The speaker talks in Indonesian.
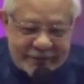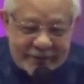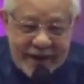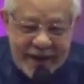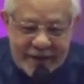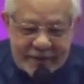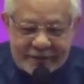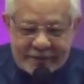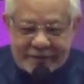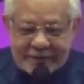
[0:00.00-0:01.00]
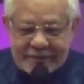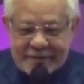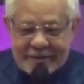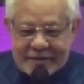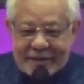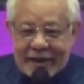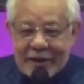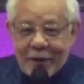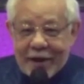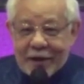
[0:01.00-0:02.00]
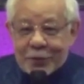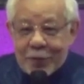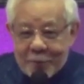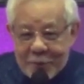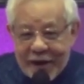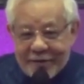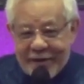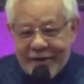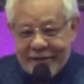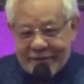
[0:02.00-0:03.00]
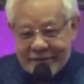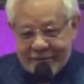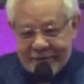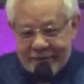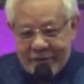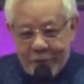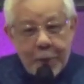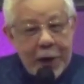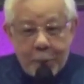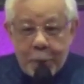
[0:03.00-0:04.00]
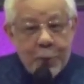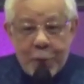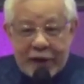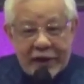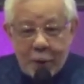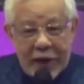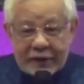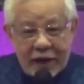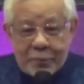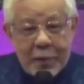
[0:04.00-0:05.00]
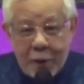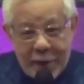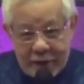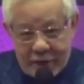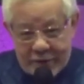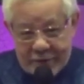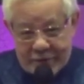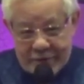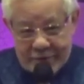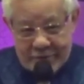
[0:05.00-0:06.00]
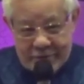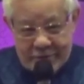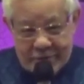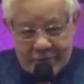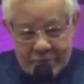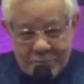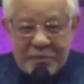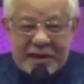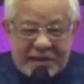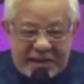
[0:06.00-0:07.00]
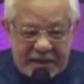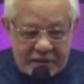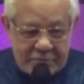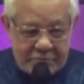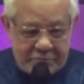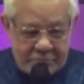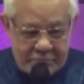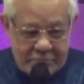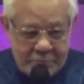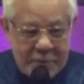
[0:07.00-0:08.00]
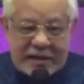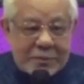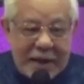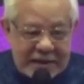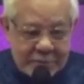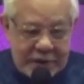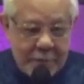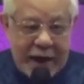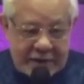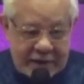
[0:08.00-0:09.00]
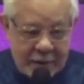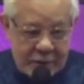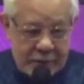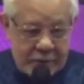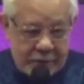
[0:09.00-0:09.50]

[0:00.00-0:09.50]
Nak, selagi orang tuamu ada, walaupun mungkin kau katakan bawel, berisik, macam-macam lah bahasamu.